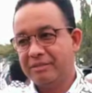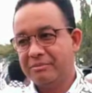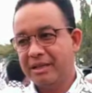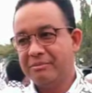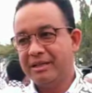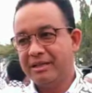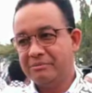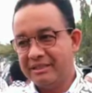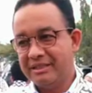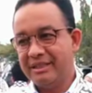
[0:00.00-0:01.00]
Dan
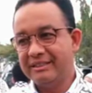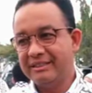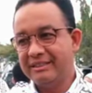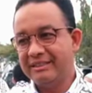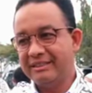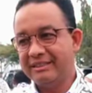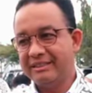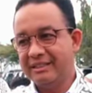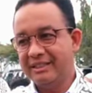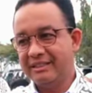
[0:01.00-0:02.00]
bagaimana bisa hati kita
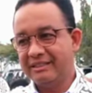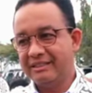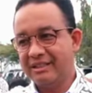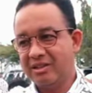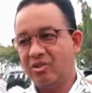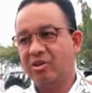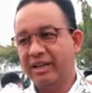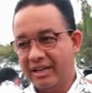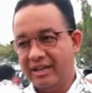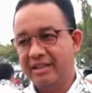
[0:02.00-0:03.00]
tidak
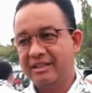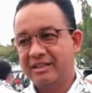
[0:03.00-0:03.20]
terkoyak